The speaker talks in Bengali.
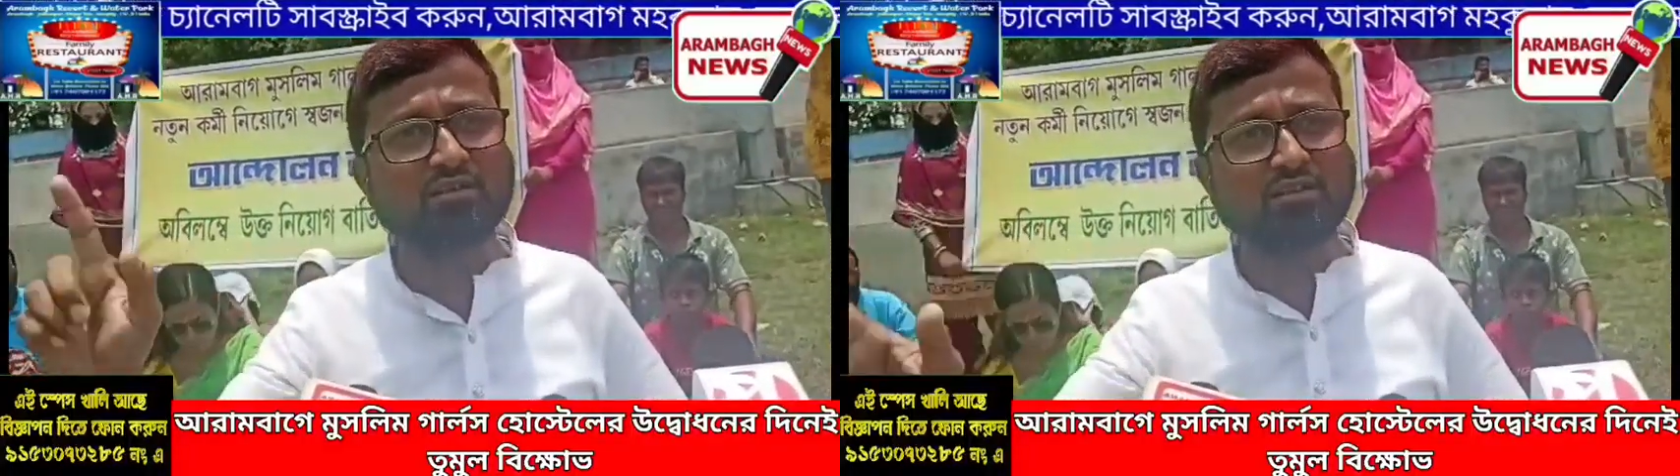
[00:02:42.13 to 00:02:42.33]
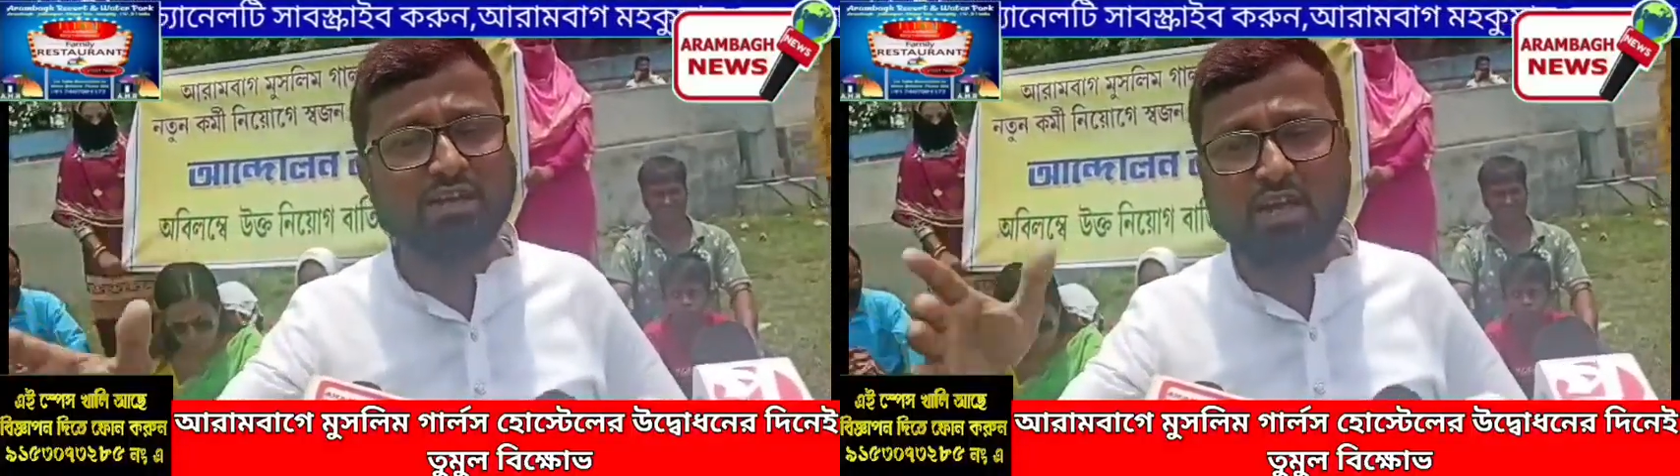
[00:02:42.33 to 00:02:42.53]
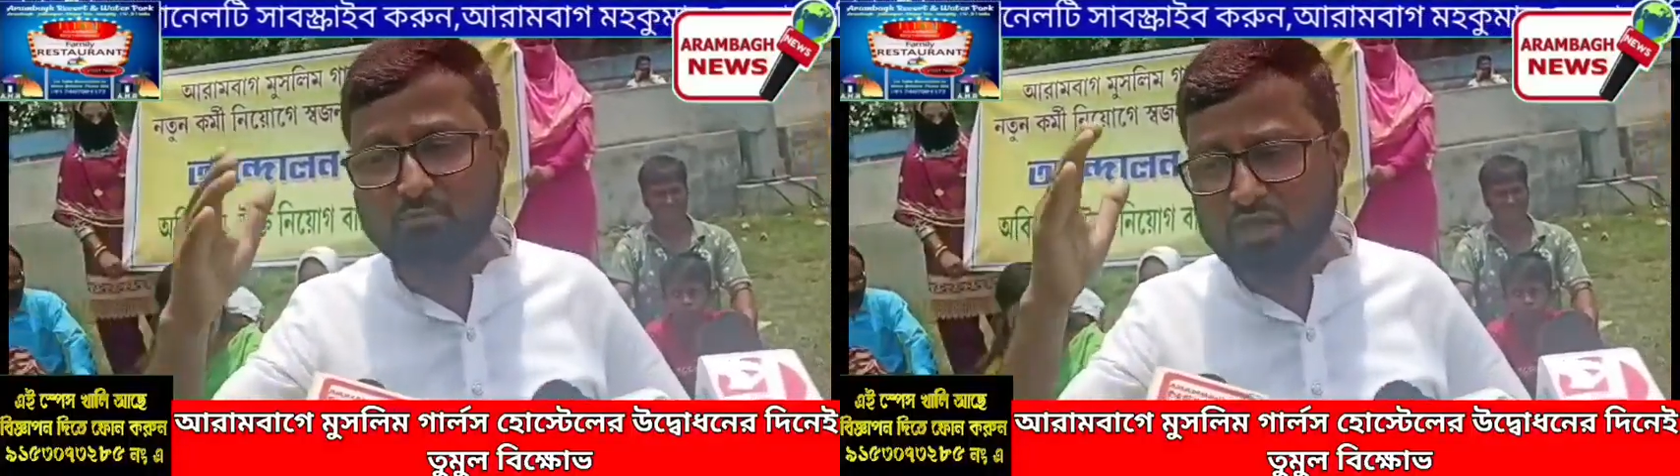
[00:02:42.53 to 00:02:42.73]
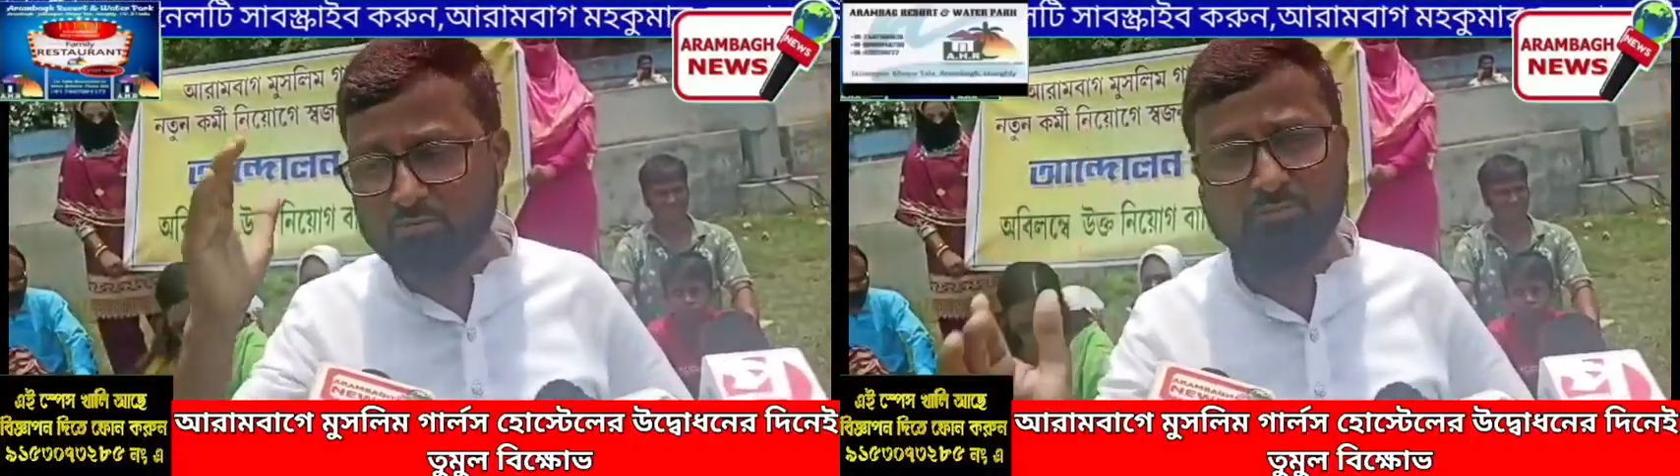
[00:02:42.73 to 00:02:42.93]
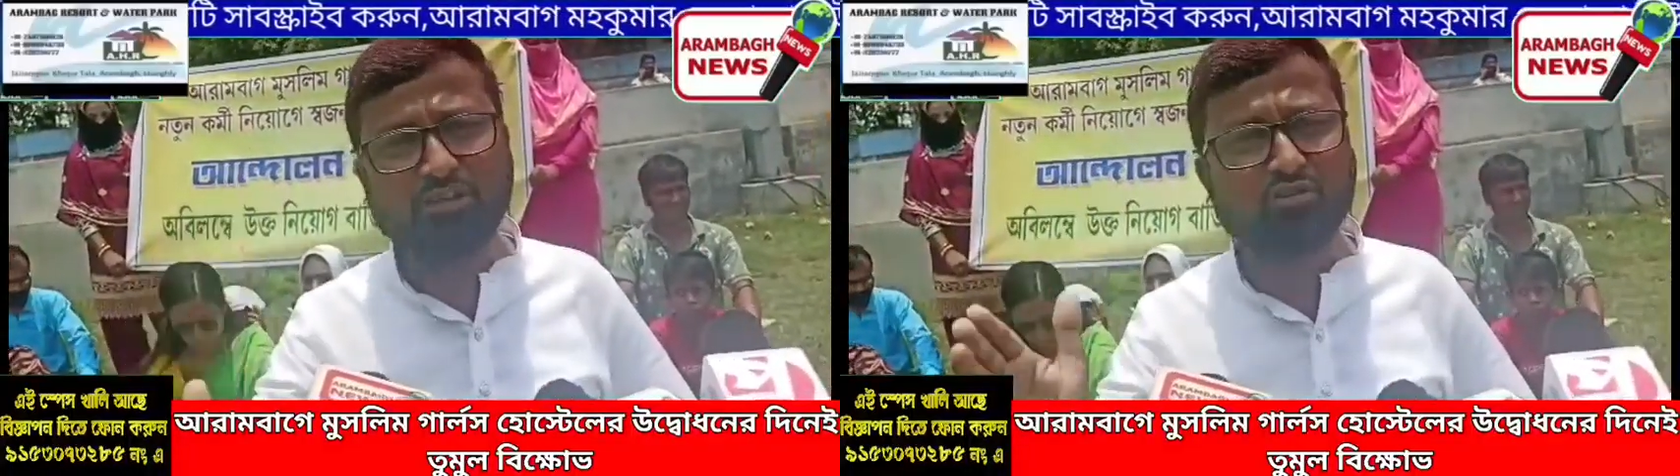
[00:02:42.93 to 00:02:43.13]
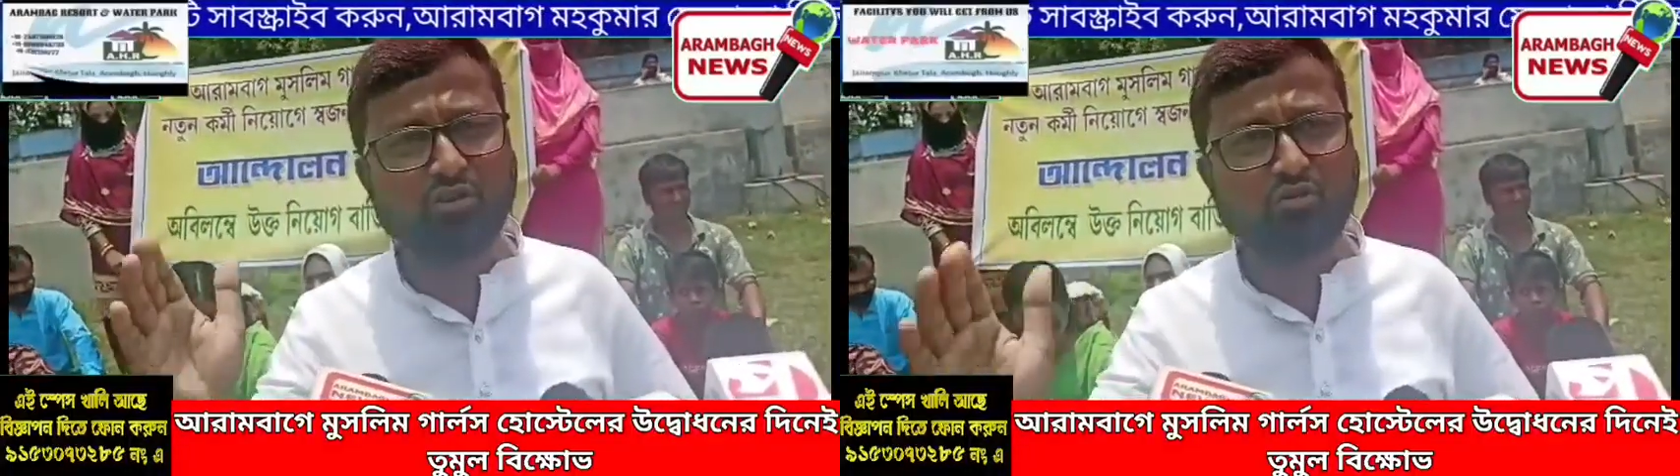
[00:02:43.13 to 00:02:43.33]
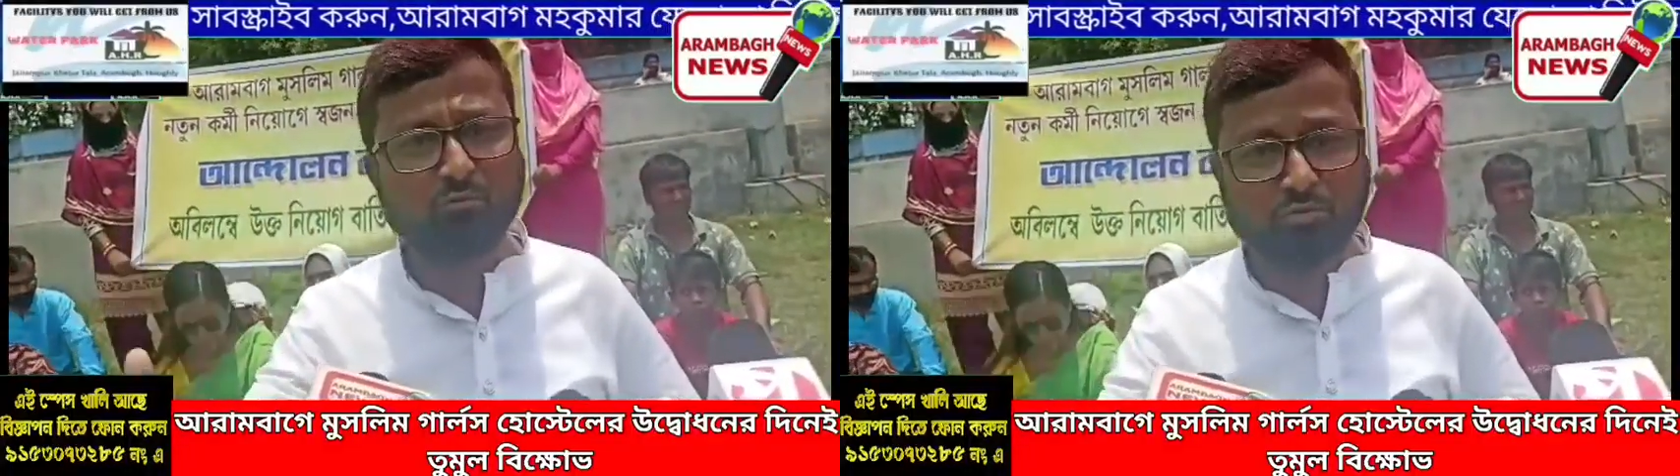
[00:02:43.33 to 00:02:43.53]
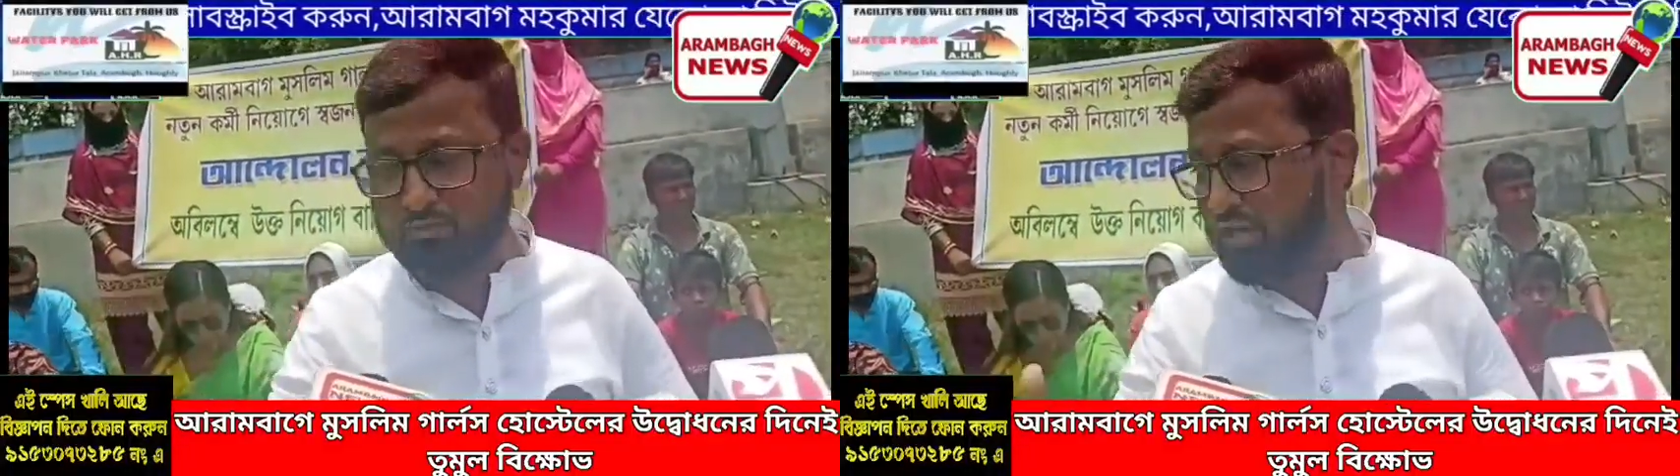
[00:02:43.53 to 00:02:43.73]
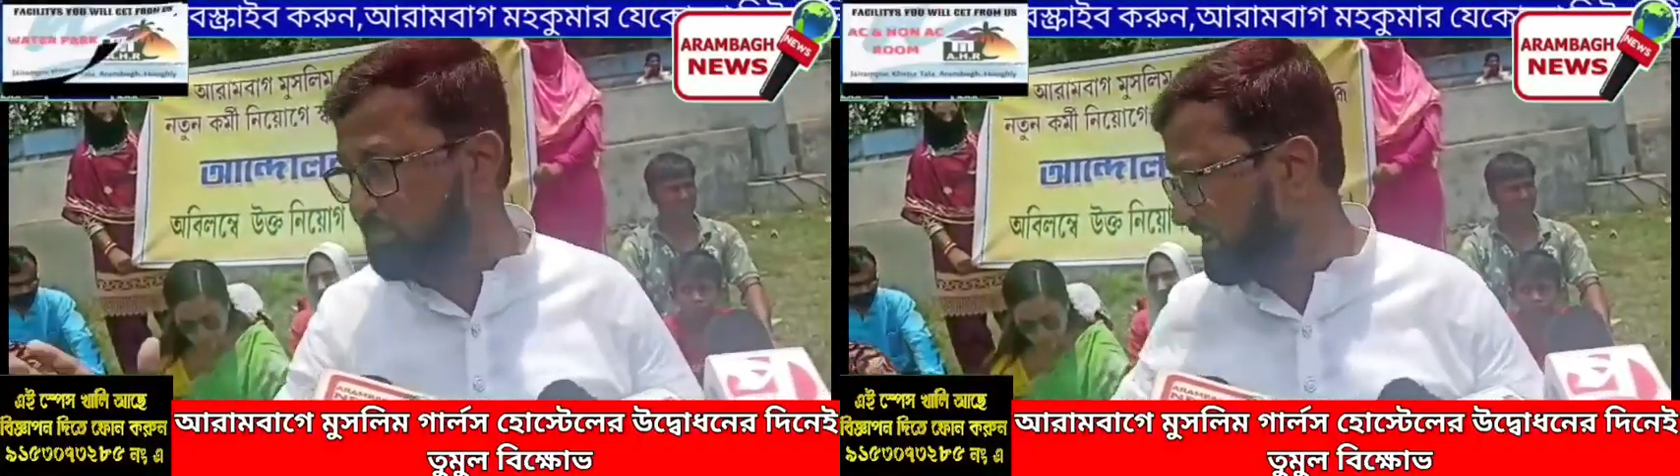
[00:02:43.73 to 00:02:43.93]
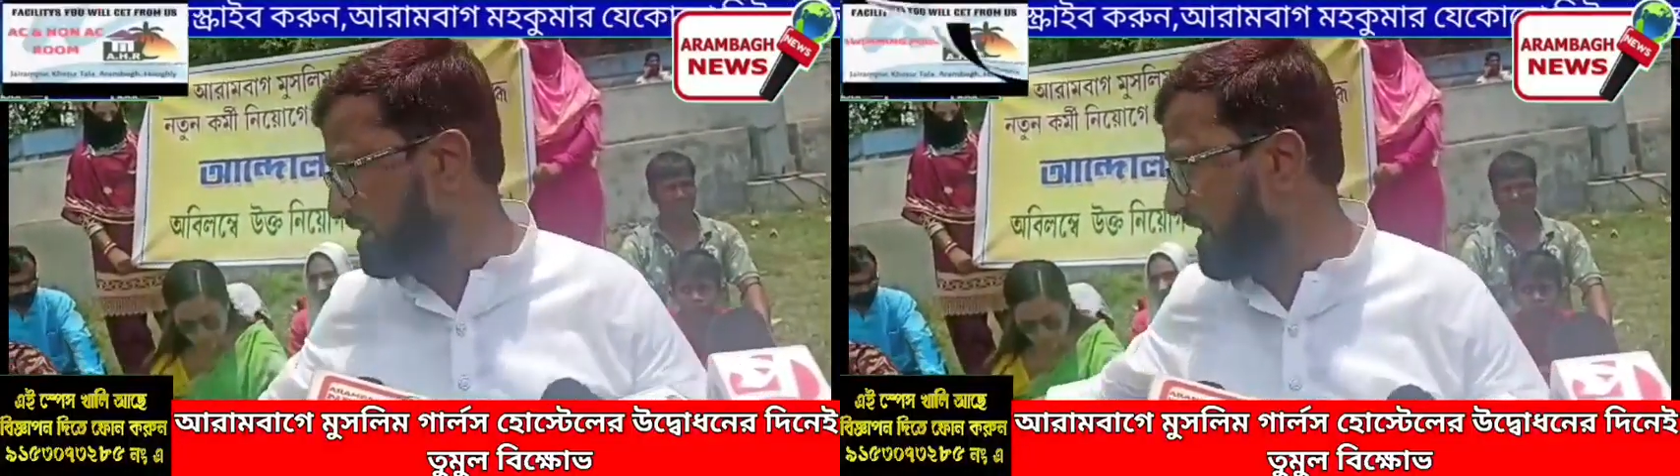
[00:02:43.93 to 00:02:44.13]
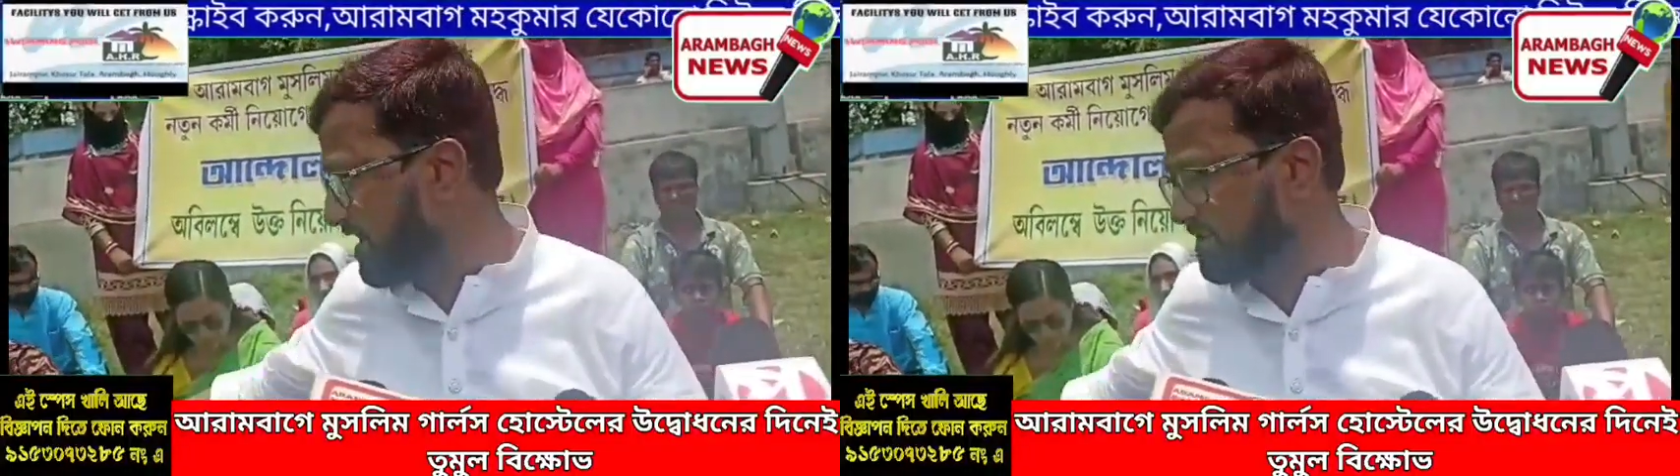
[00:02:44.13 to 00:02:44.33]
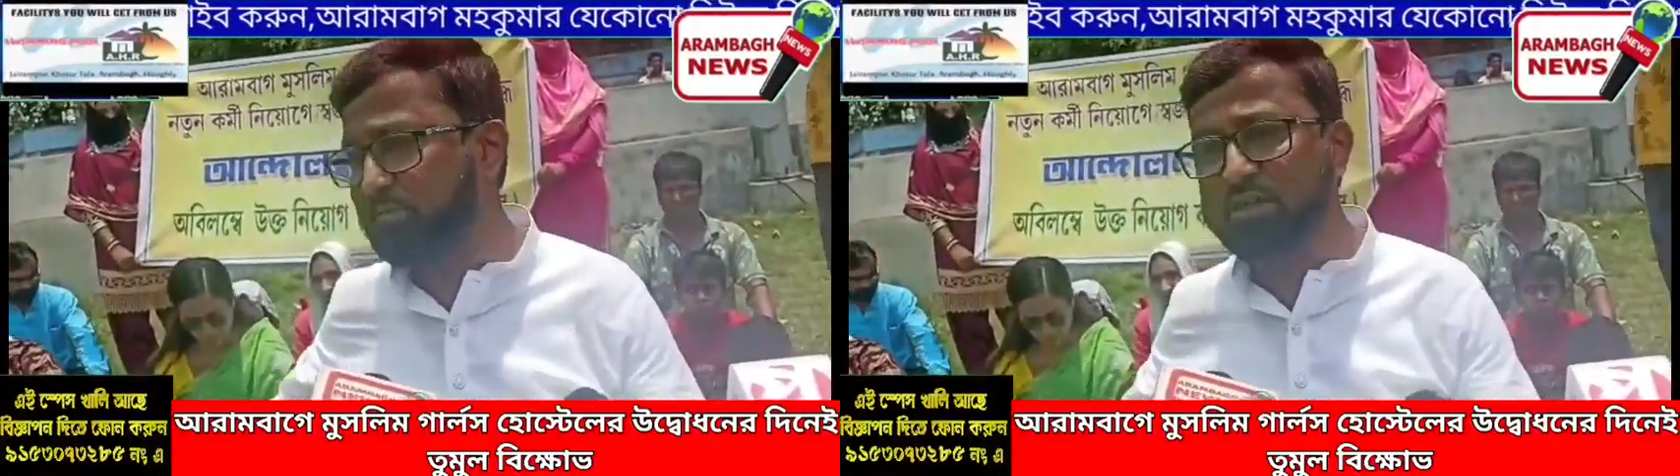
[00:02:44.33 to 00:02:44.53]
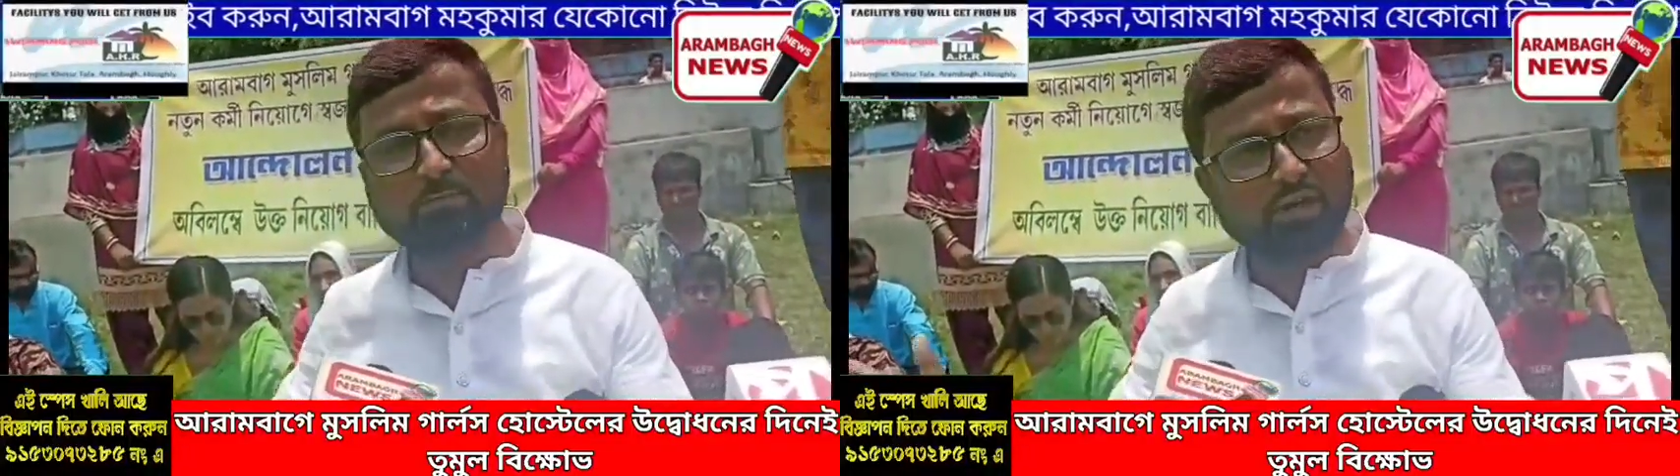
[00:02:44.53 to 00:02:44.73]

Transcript: গিয়ে আমরা বিভিন্ন রকমভাবে আপনাকে দেখাতে পারি